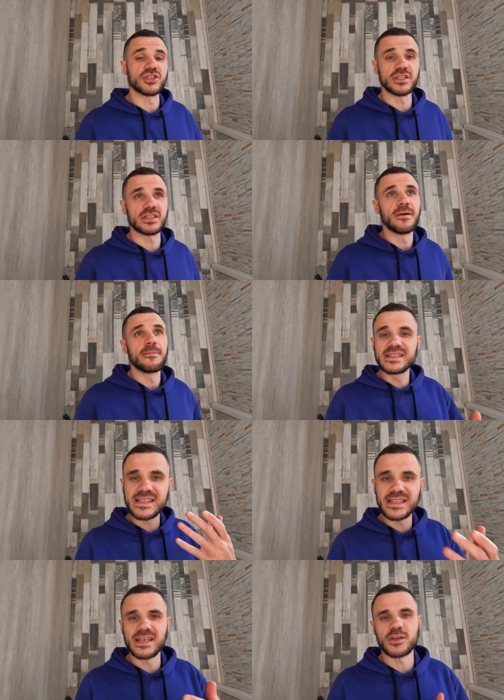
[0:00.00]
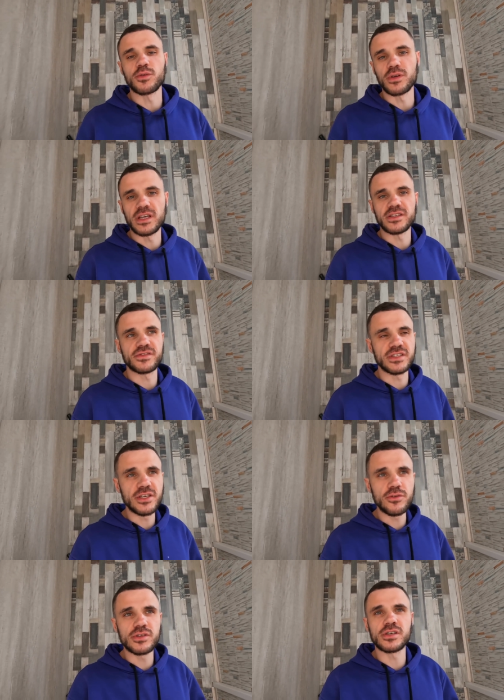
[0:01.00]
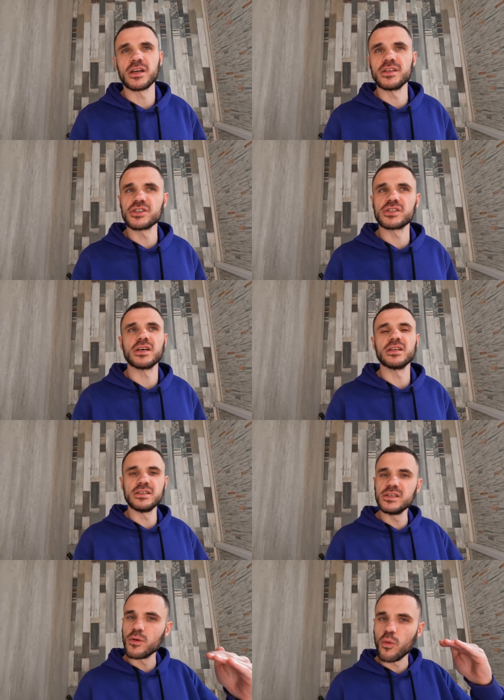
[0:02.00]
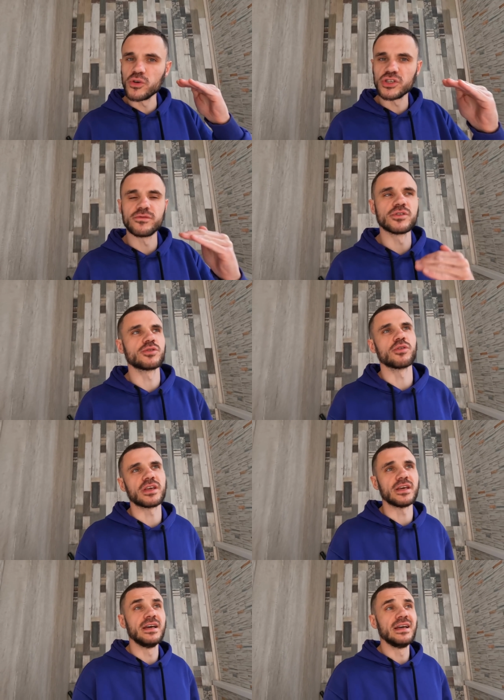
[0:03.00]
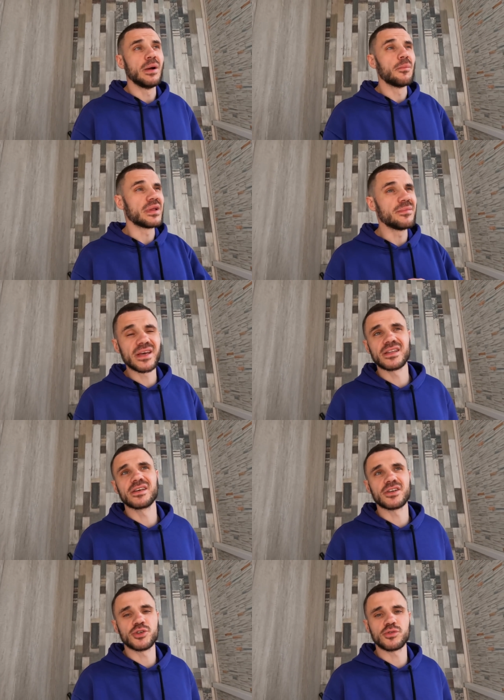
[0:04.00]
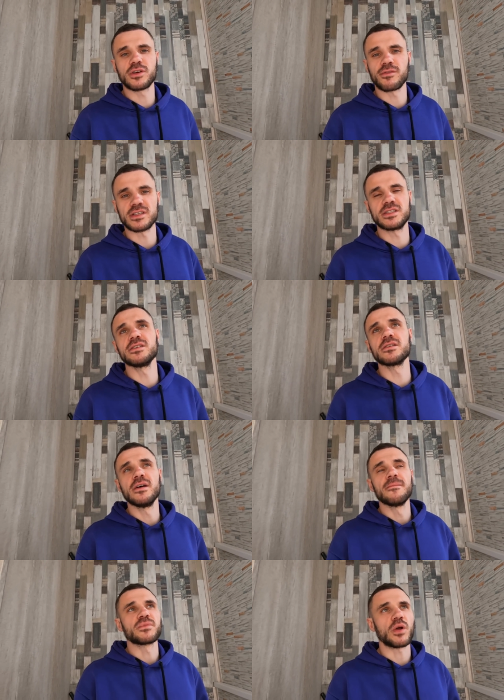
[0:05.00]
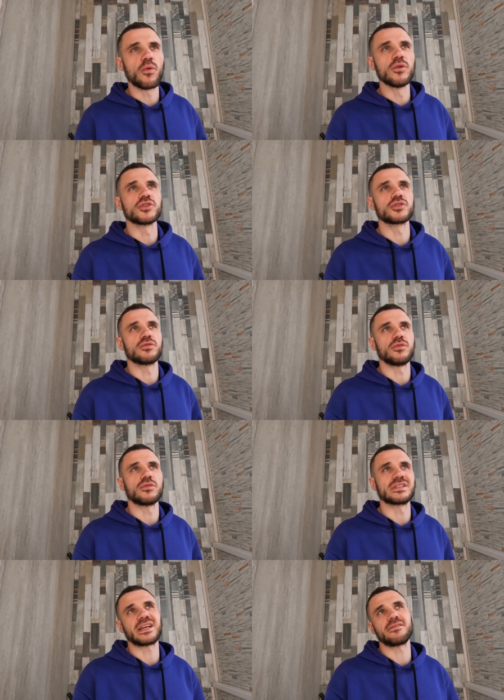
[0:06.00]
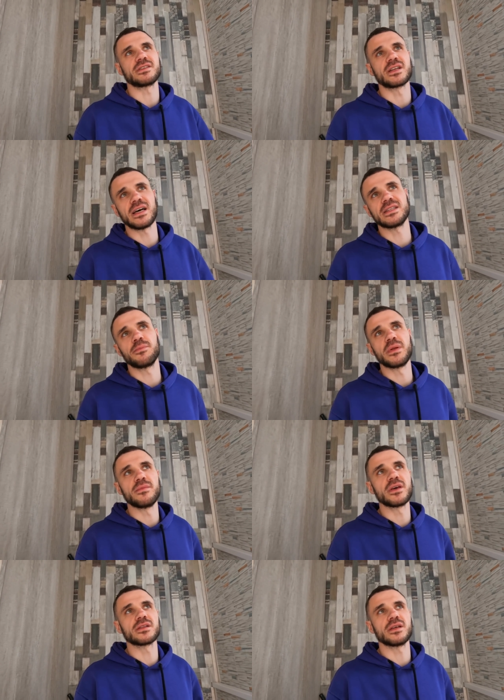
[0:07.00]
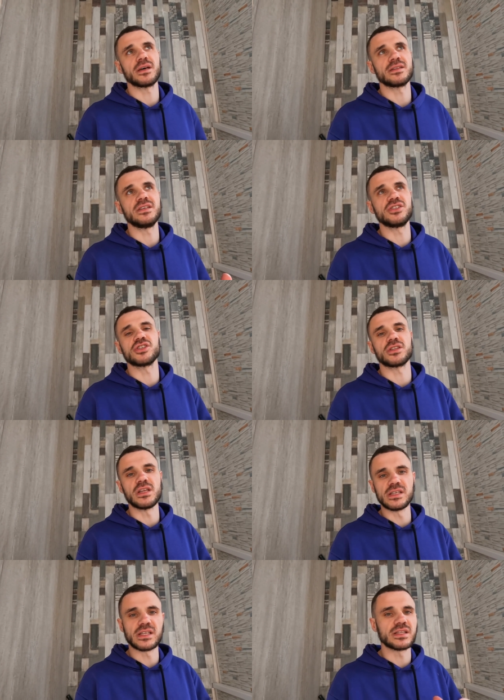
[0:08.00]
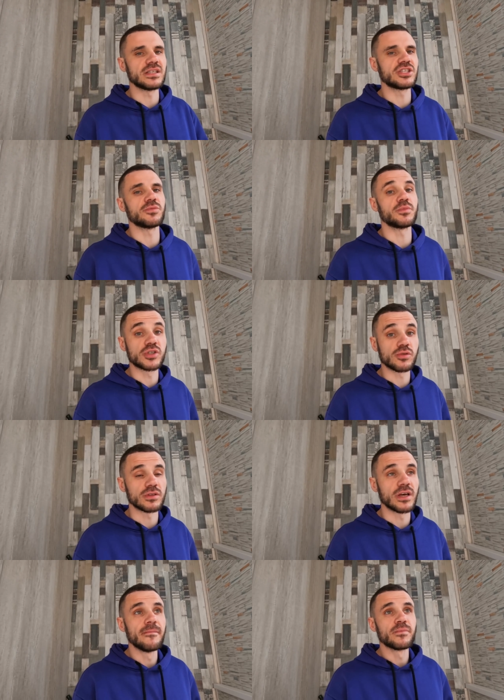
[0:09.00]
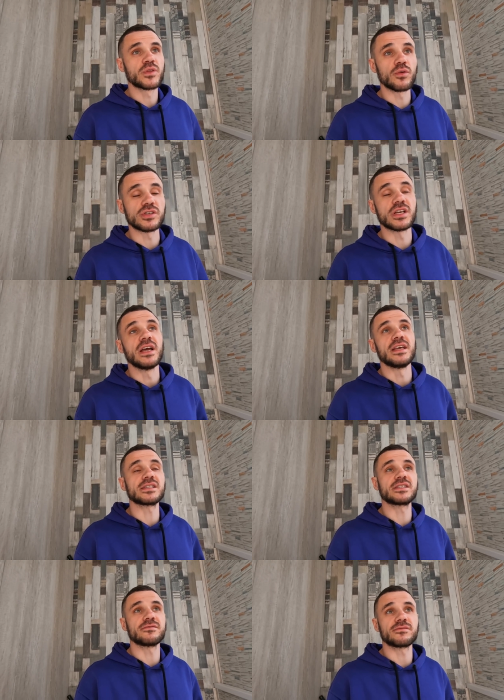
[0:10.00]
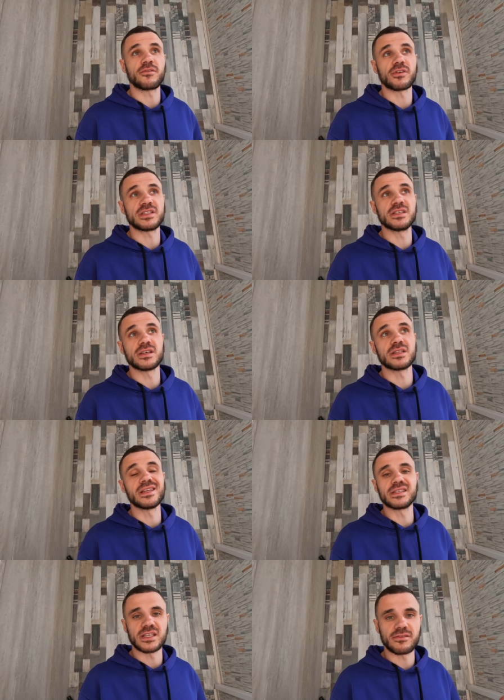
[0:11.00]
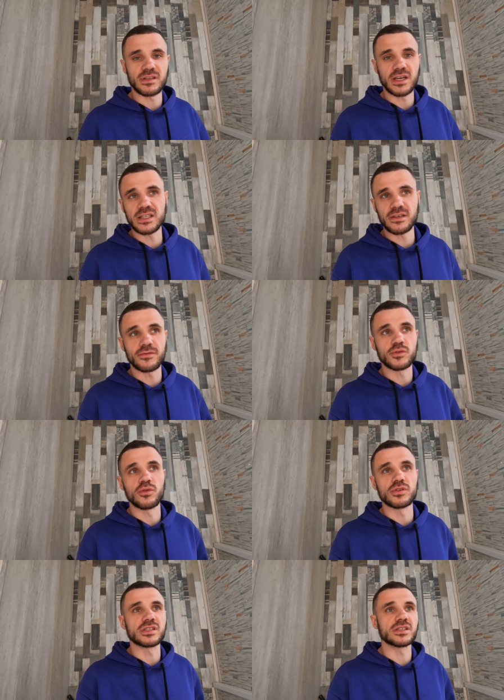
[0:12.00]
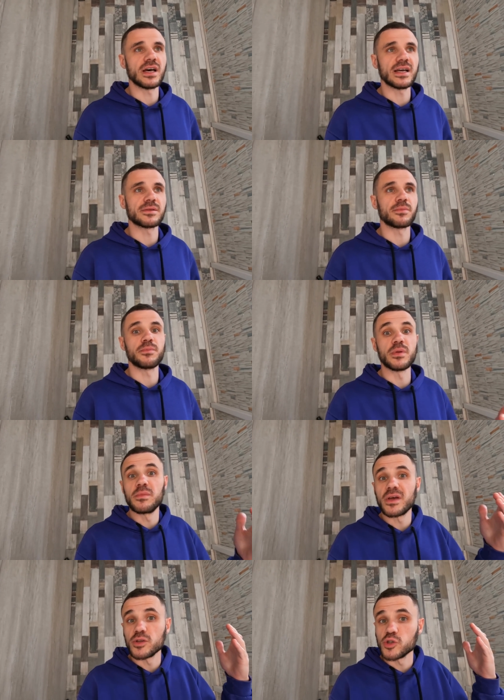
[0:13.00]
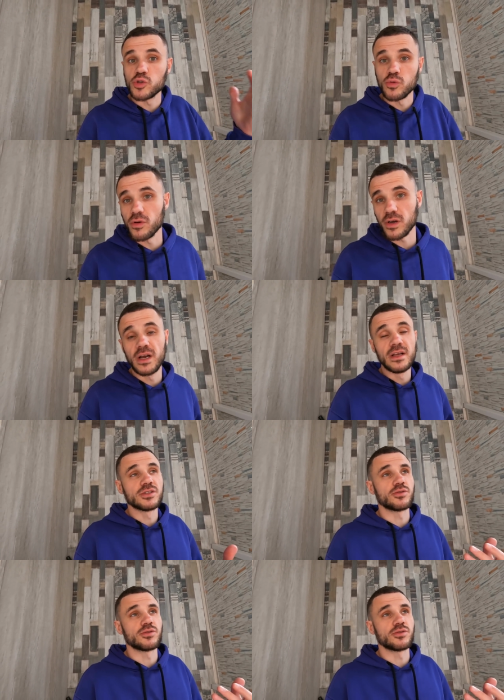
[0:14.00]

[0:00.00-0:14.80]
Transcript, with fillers: жить. И цены, которые есть в Сириусе, конечно, они очень высокие. Примерный расчет квартир такой, что за квадрат примерно 1300-1500. То есть, если квартира 30 квадратов, то цена это примерно 40-45